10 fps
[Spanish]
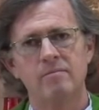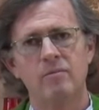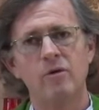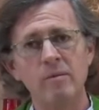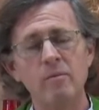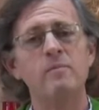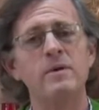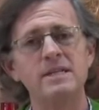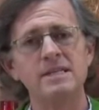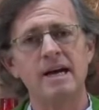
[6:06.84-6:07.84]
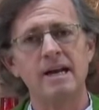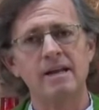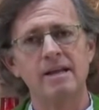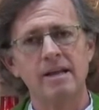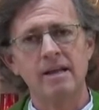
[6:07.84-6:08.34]
Podemos
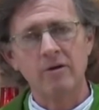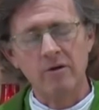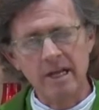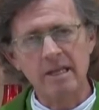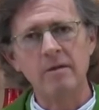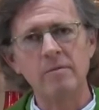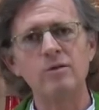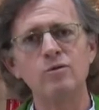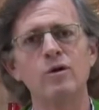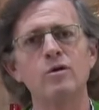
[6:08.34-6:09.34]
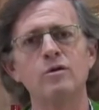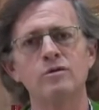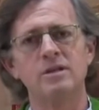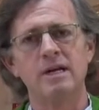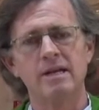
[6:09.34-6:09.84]
pensar con este viento en
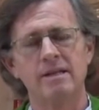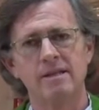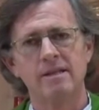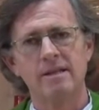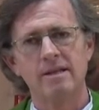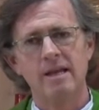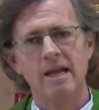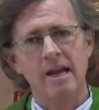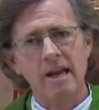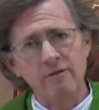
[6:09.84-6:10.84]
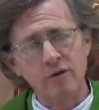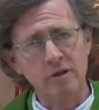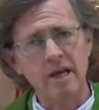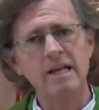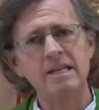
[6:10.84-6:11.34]
contra, en la
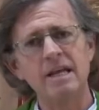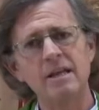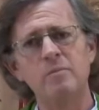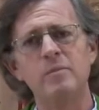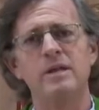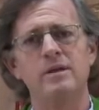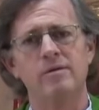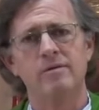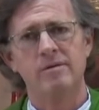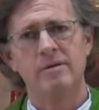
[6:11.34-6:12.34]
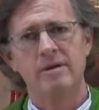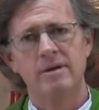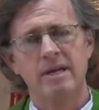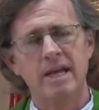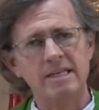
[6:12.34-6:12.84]
fortaleza de Pedro,
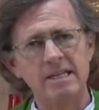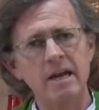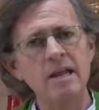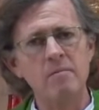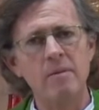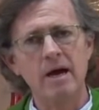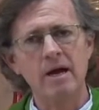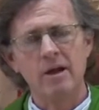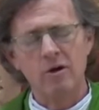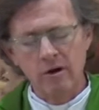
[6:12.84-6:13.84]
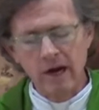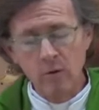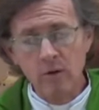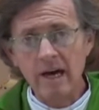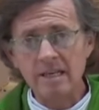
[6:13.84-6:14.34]
que se anima con
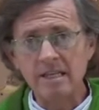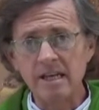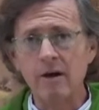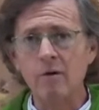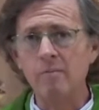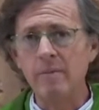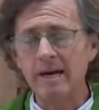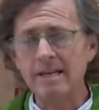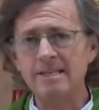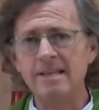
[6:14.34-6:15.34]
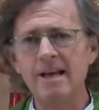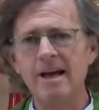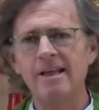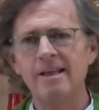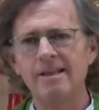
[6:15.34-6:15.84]
audacia, con
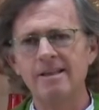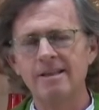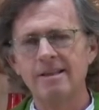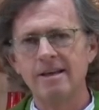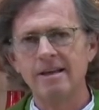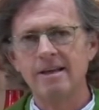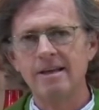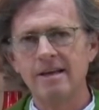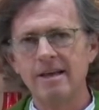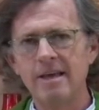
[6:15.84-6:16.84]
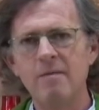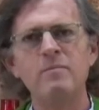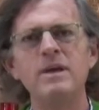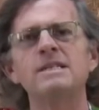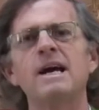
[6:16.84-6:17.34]
parresía, y
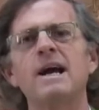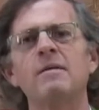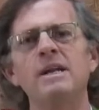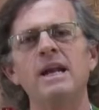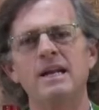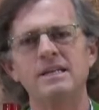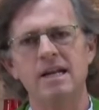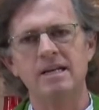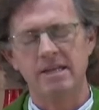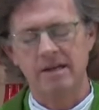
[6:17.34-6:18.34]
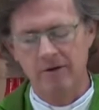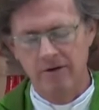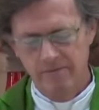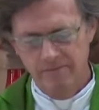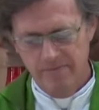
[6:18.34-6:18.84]
empieza a caminar hacia el Señor.